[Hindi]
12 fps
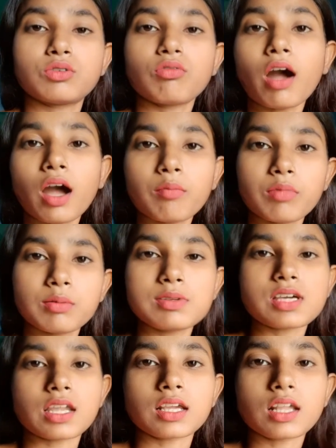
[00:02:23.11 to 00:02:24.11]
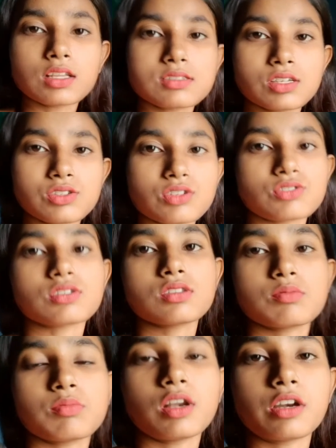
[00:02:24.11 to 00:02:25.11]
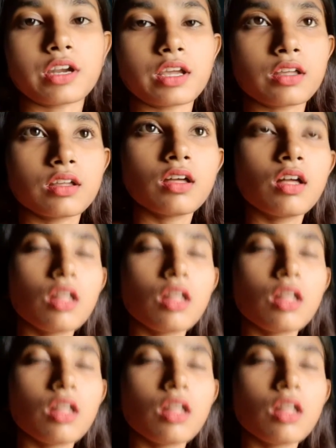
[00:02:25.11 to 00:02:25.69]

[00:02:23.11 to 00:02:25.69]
तो वहाँ पे भी जाने के लिए सजेशंस मिल रहे हैं